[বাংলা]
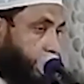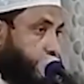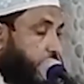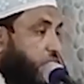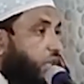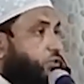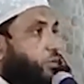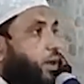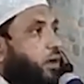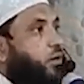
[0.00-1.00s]
যে আল্লাহ
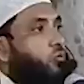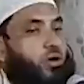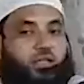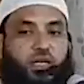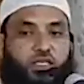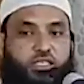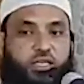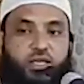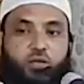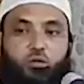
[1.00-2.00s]
সুবহানাহু আতালা
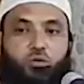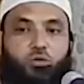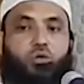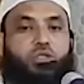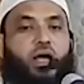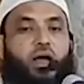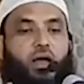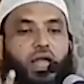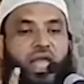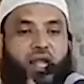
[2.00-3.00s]
যেখানে কোনো কথা
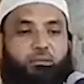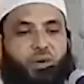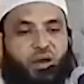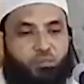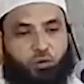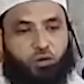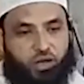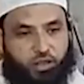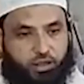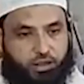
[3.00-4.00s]
একবার
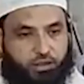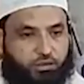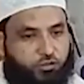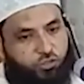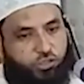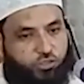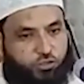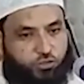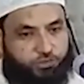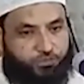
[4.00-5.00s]
বললে যথেষ্ট
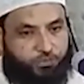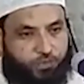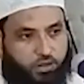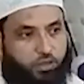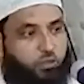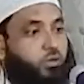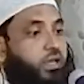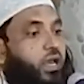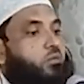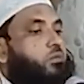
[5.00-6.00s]
কিন্তু
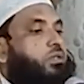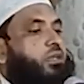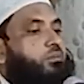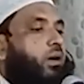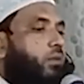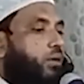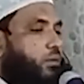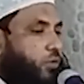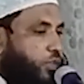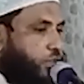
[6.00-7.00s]
কেন তিনি বারবার
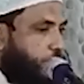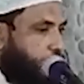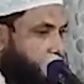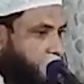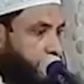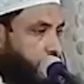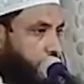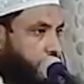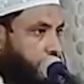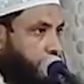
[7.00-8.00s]
বলেছেন
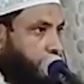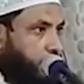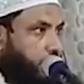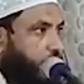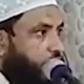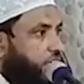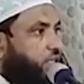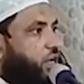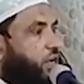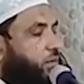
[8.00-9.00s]
এটার
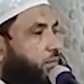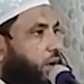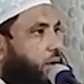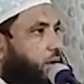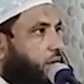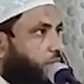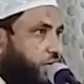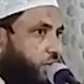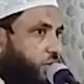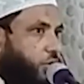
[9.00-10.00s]
একটা হিকমা আমরা
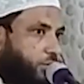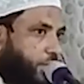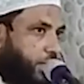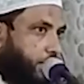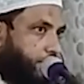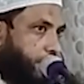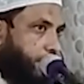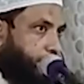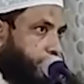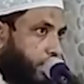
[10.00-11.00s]
এটা বলতে পারি
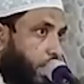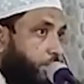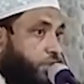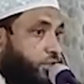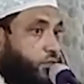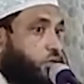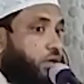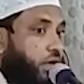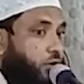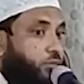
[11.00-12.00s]
আমরা যখন
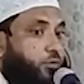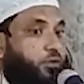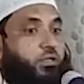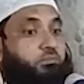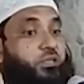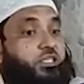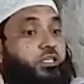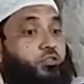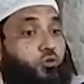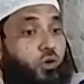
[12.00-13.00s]
কারো প্রতি বেশি
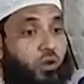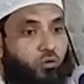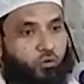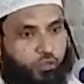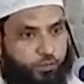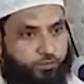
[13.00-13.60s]
চড়াও হই